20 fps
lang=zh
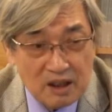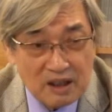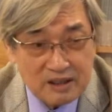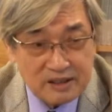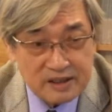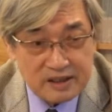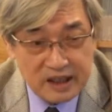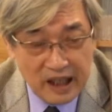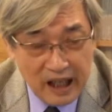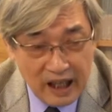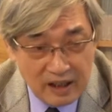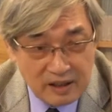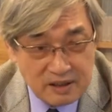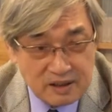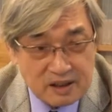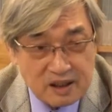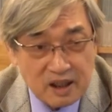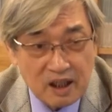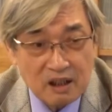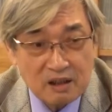长
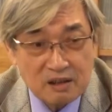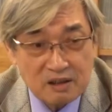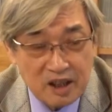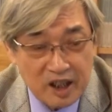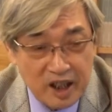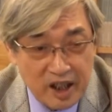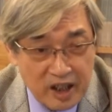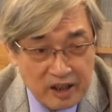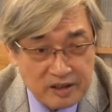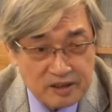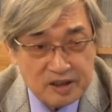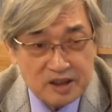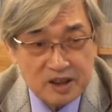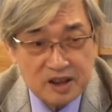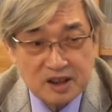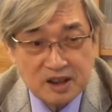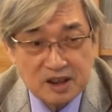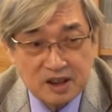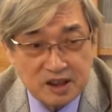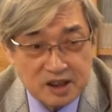江天
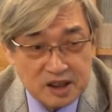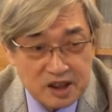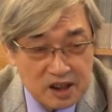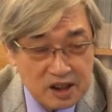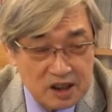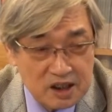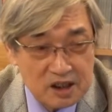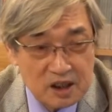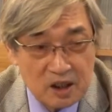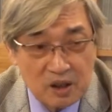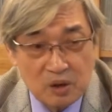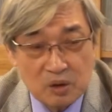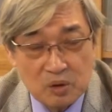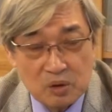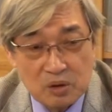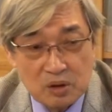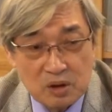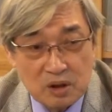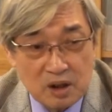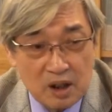气、气候
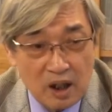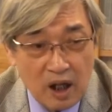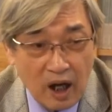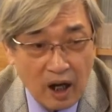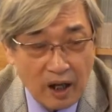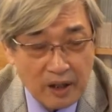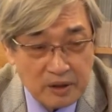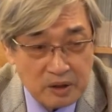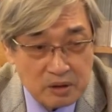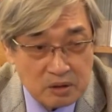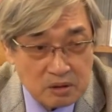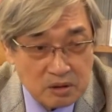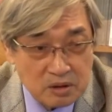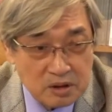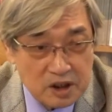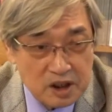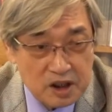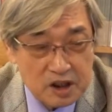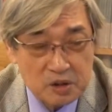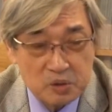还有
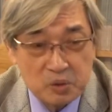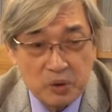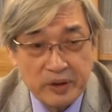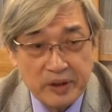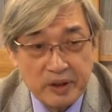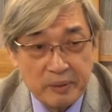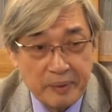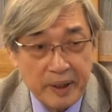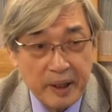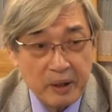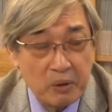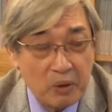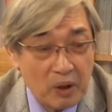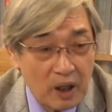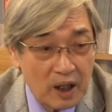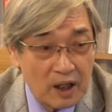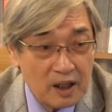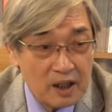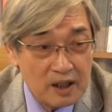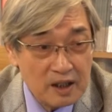气温的变化，
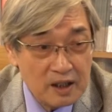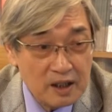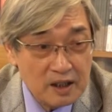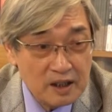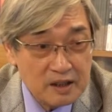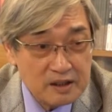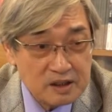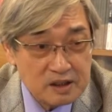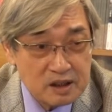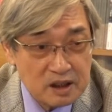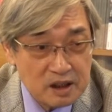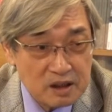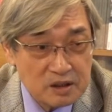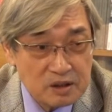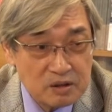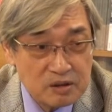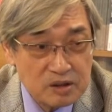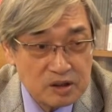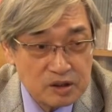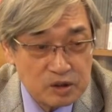这个
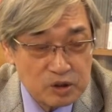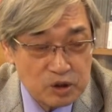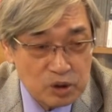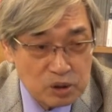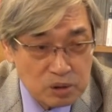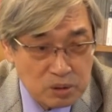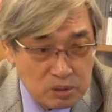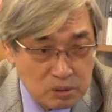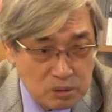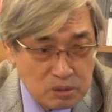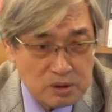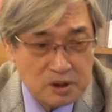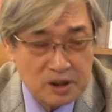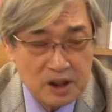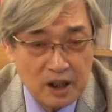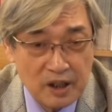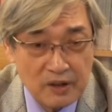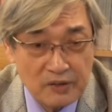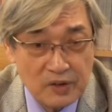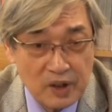就是促
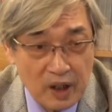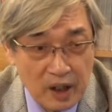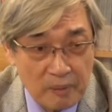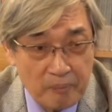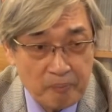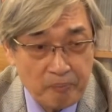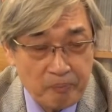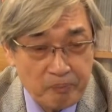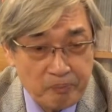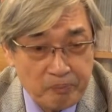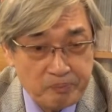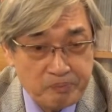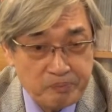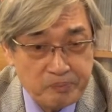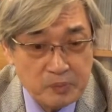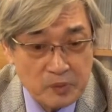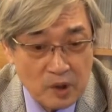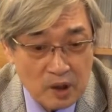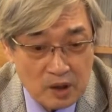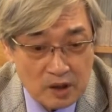成了。
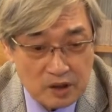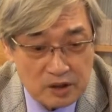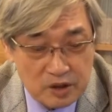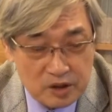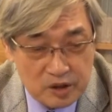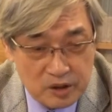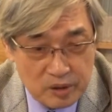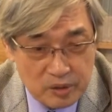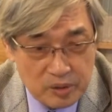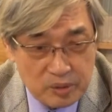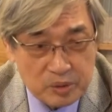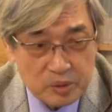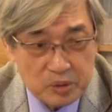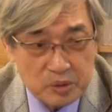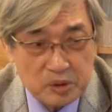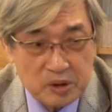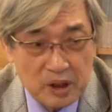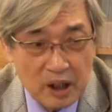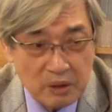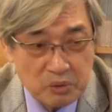周瑜
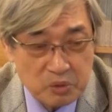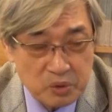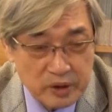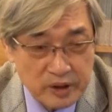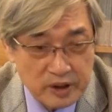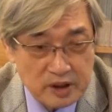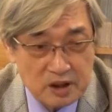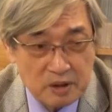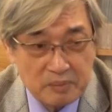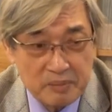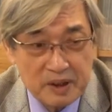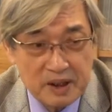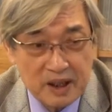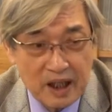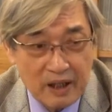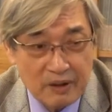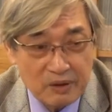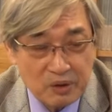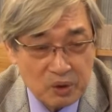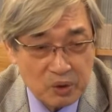他为什么
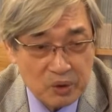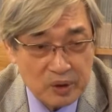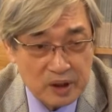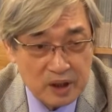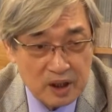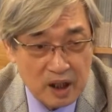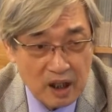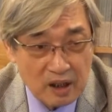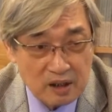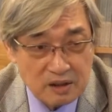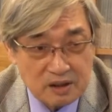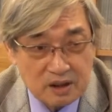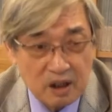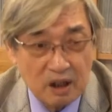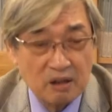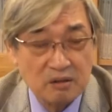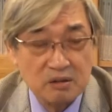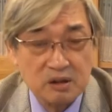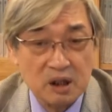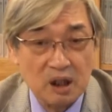敢对抗
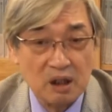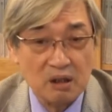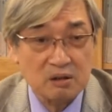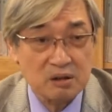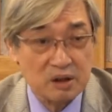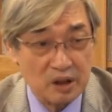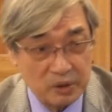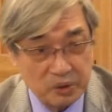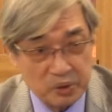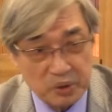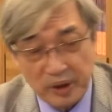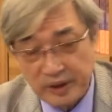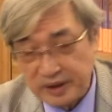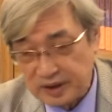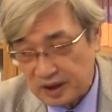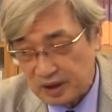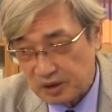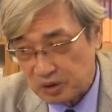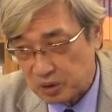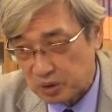曹操的原
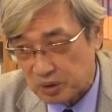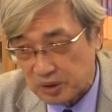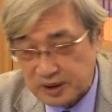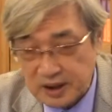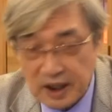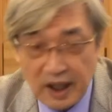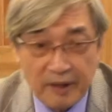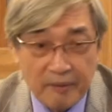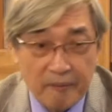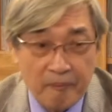因所在？